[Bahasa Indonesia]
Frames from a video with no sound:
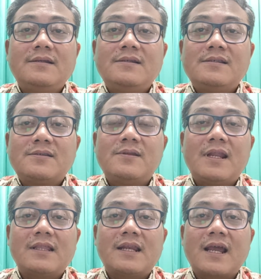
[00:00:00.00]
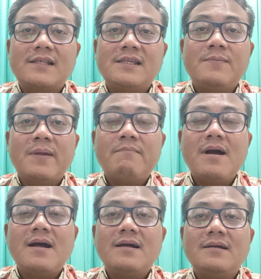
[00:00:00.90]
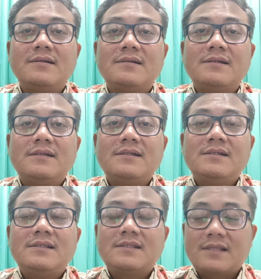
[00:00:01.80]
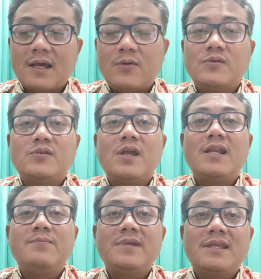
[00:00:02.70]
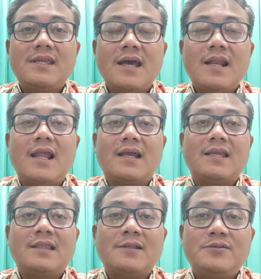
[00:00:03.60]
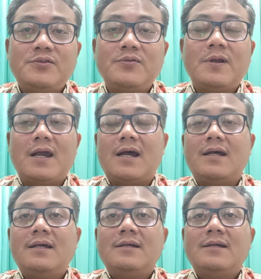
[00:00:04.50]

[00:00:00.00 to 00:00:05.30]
Saudara terkasih, memang seharusnya demikianlah kita juga